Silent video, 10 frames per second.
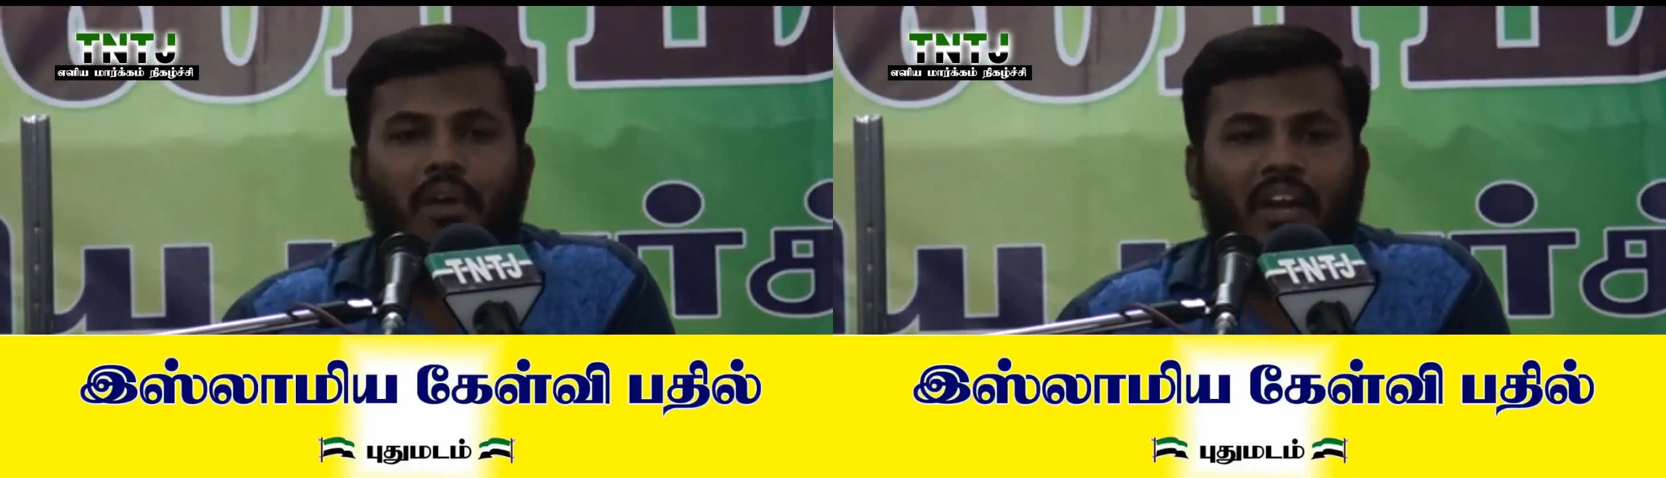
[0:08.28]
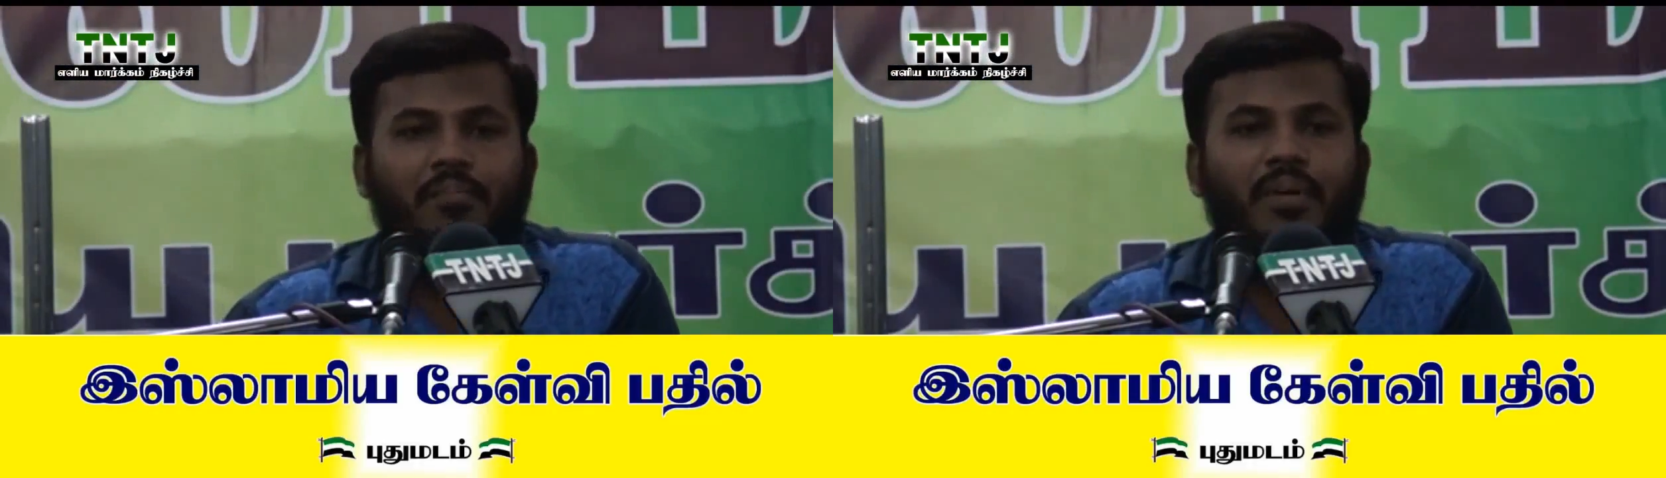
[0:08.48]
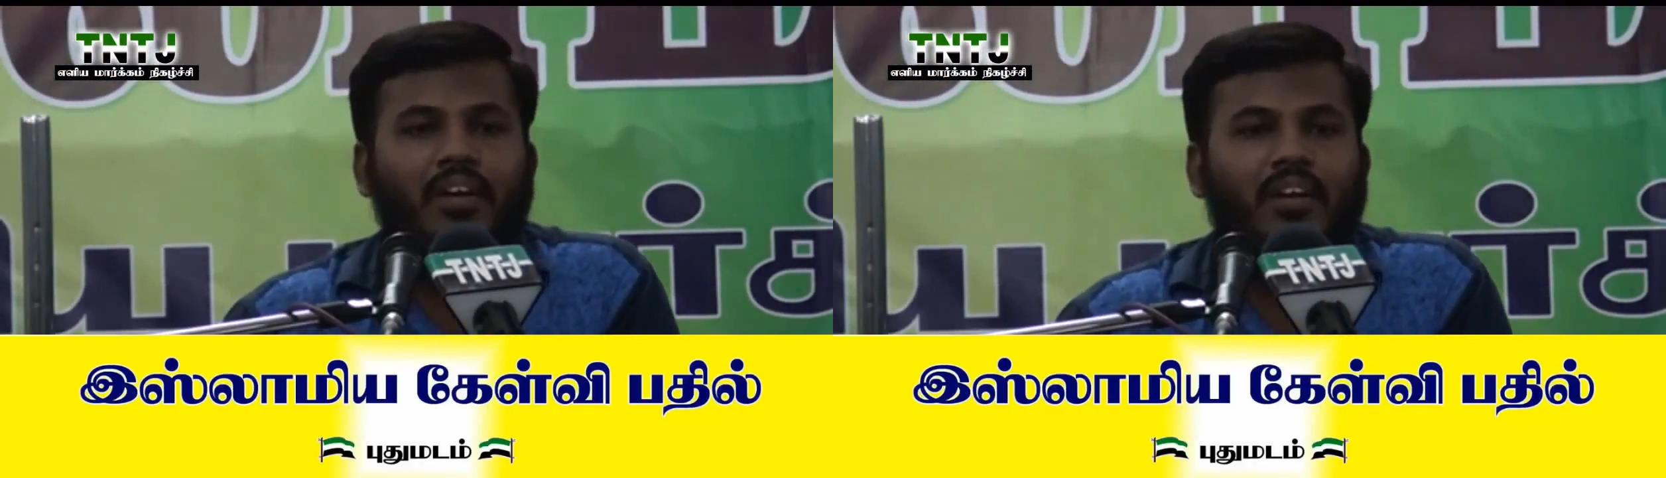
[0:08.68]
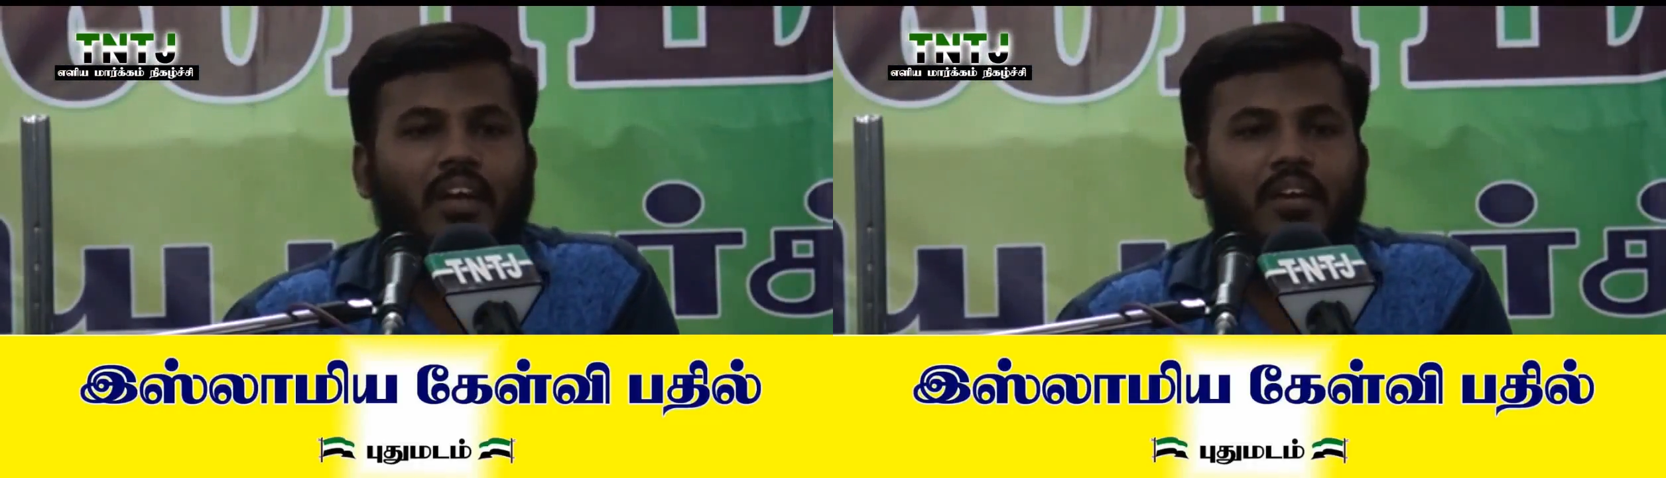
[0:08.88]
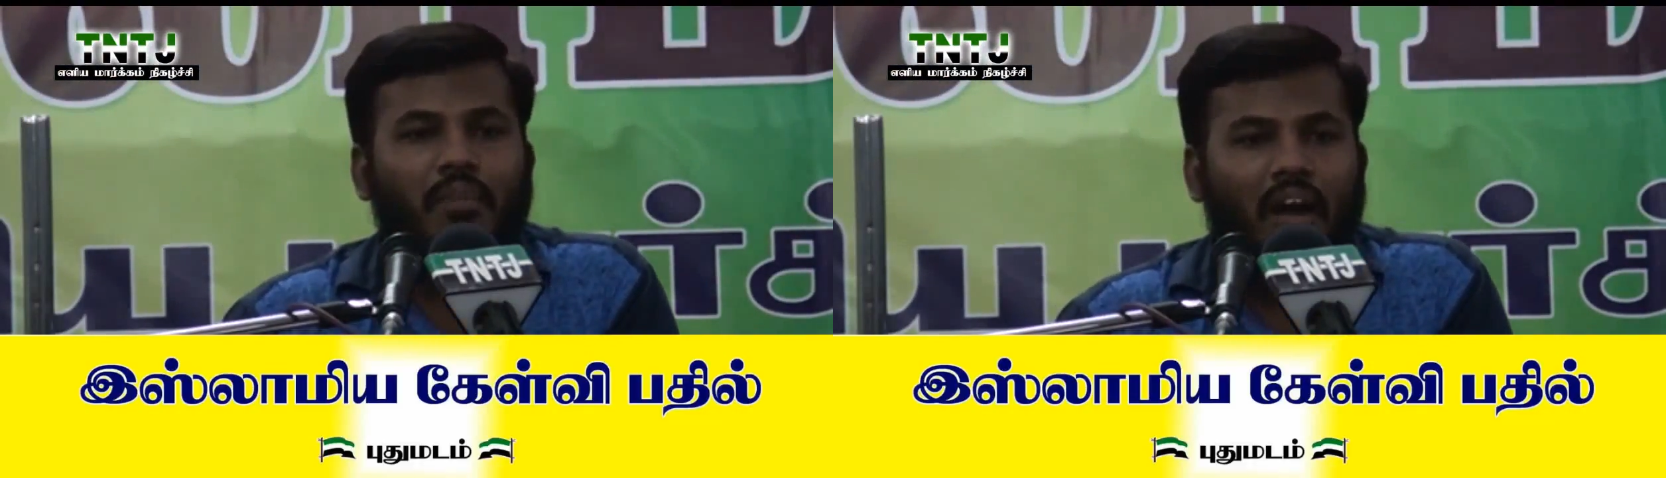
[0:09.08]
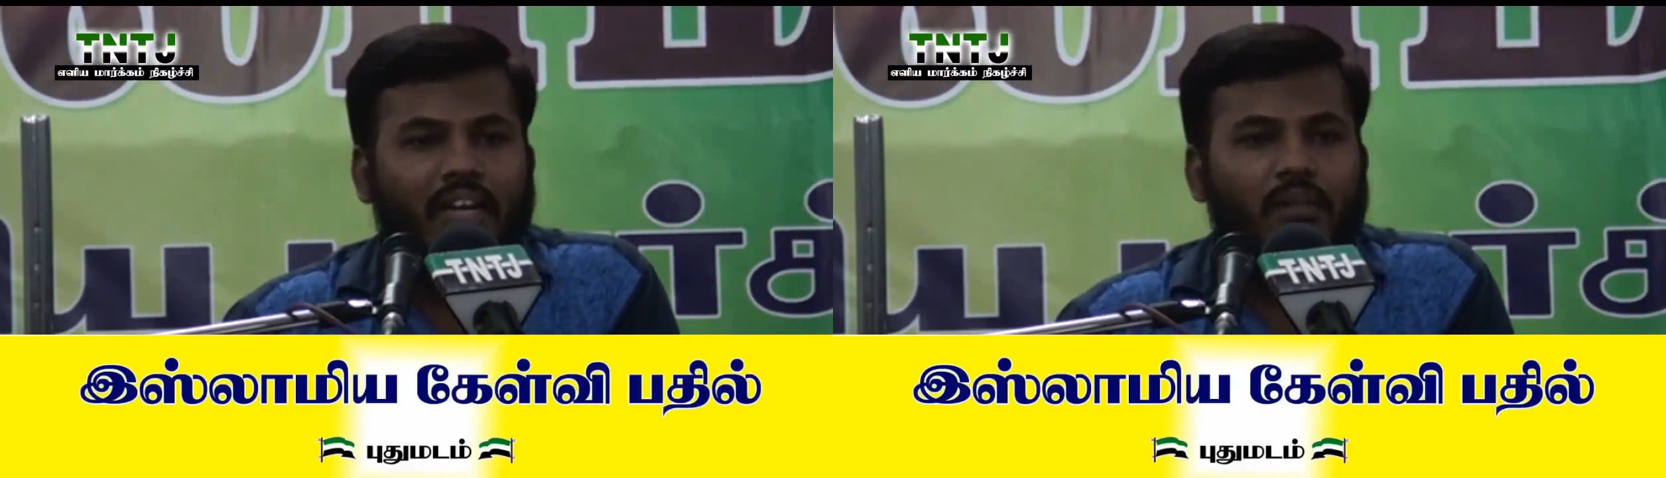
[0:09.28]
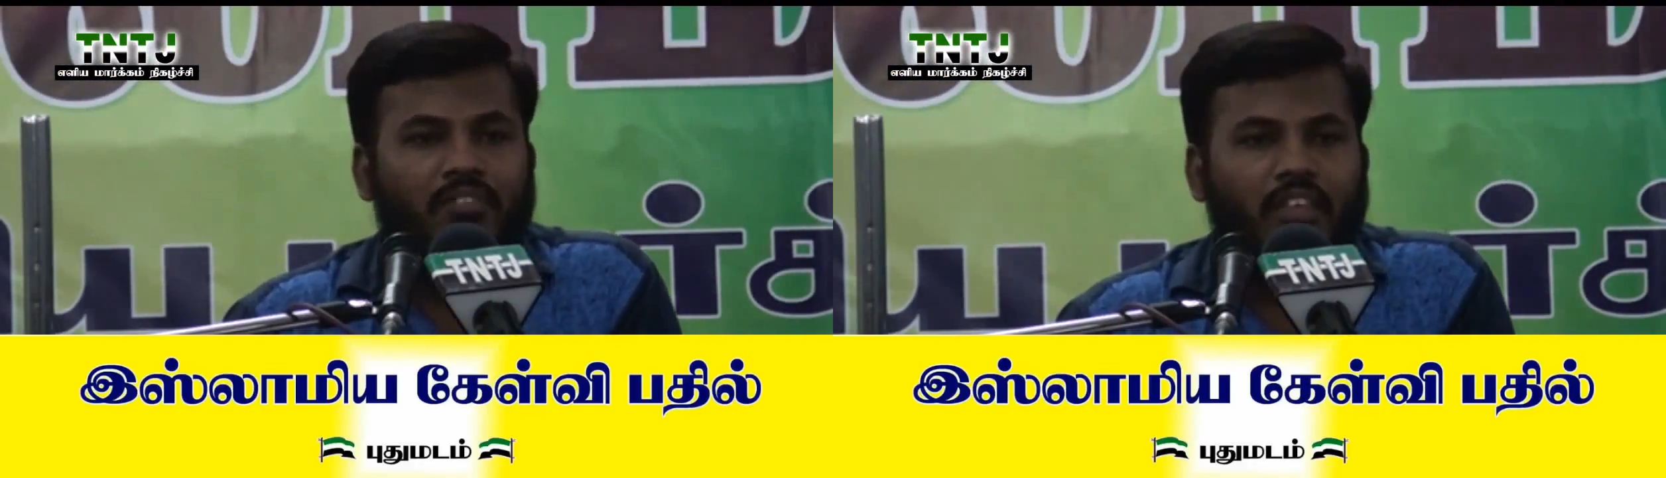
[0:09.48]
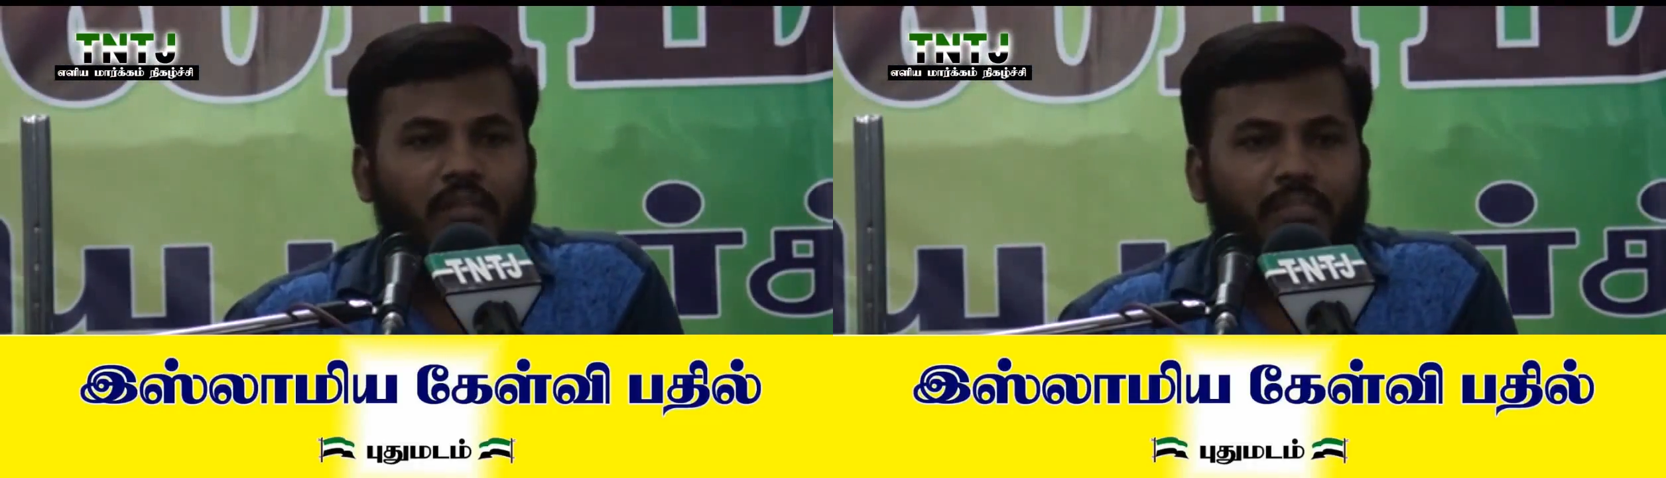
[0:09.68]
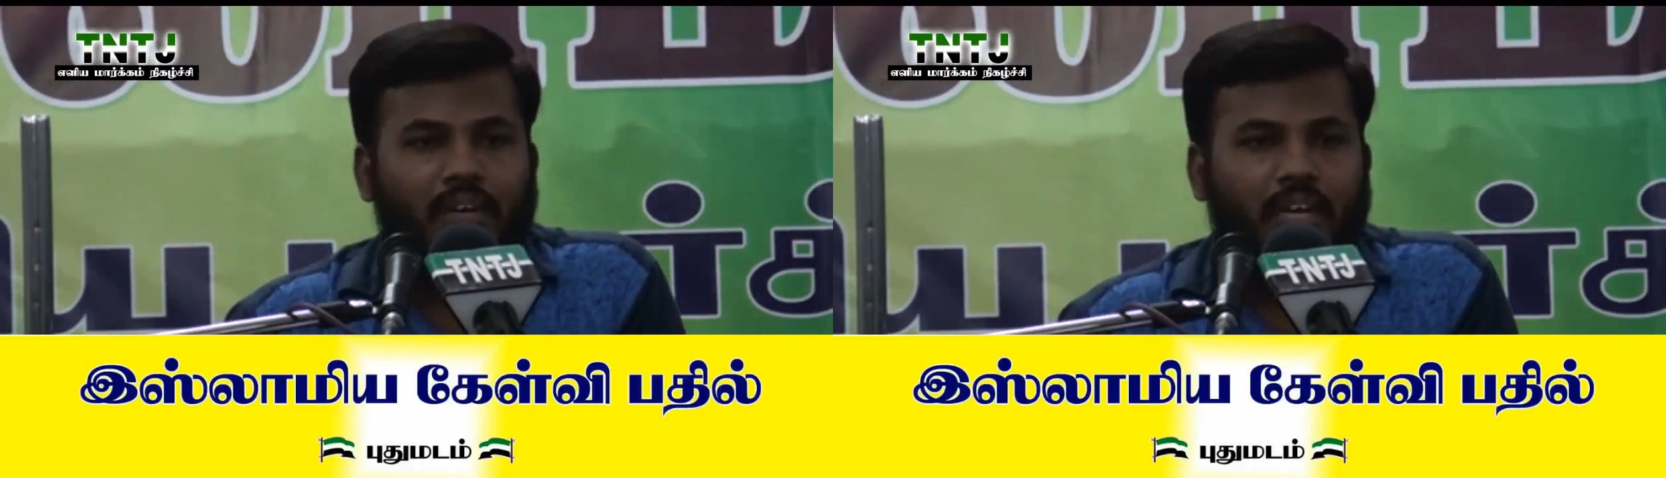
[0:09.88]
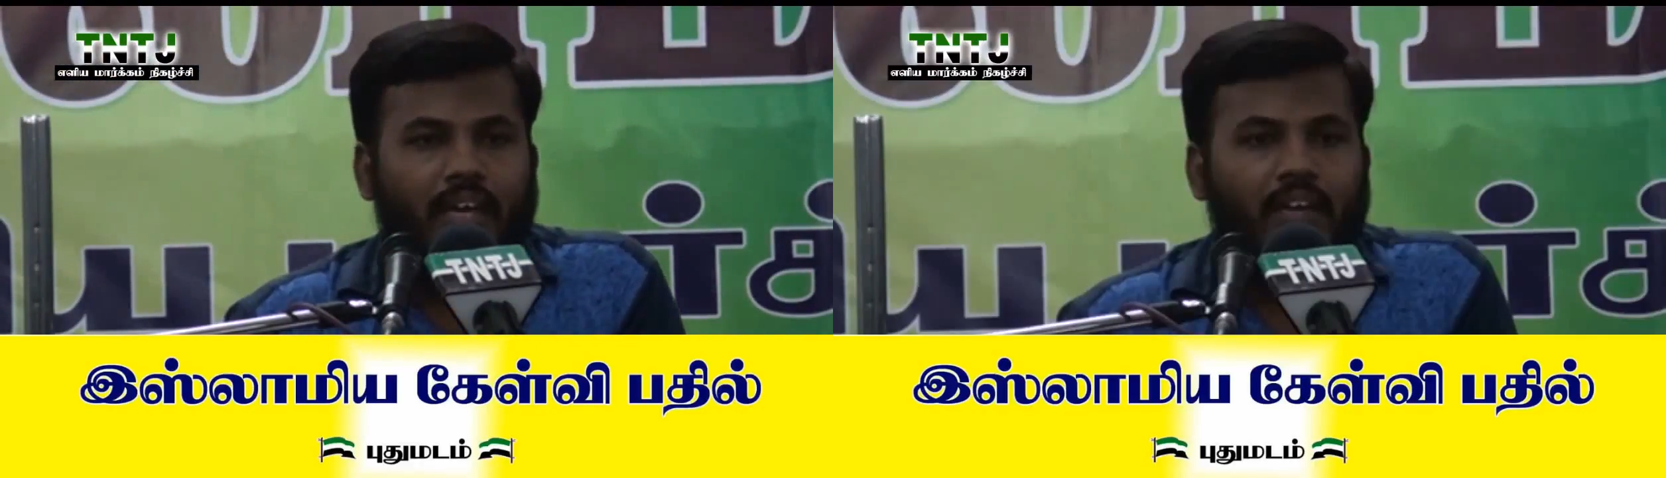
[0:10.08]
மரபணுக்களை மாற்றம்
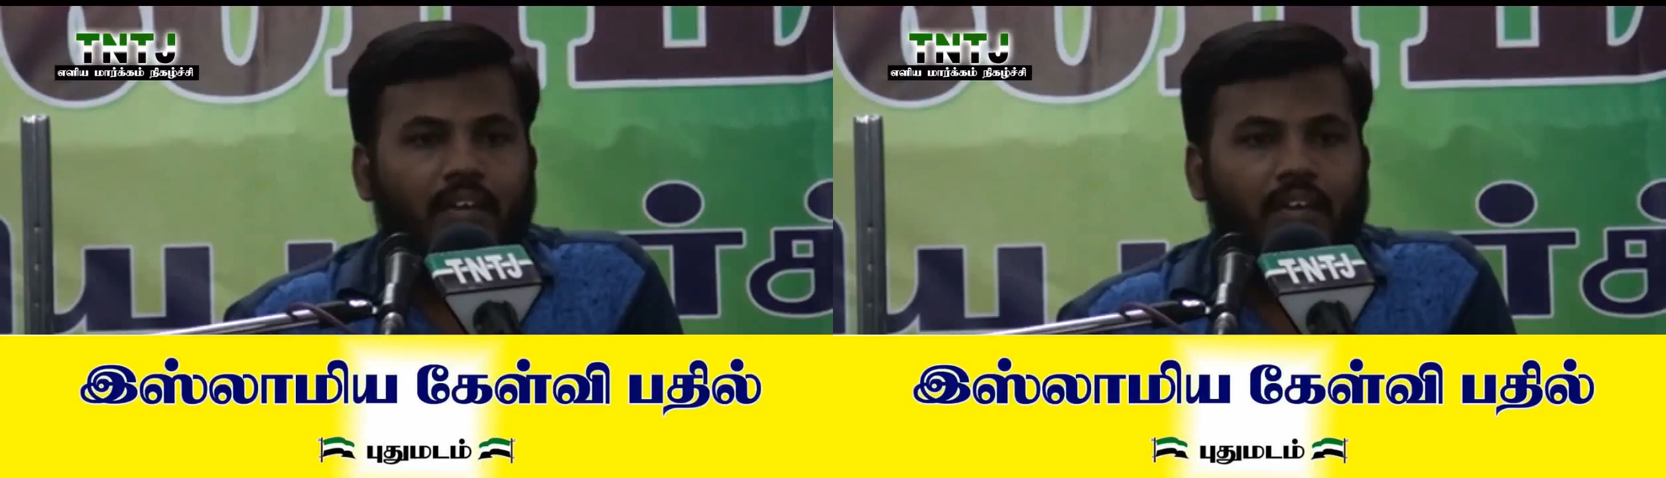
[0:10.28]
செய்யப்பட்ட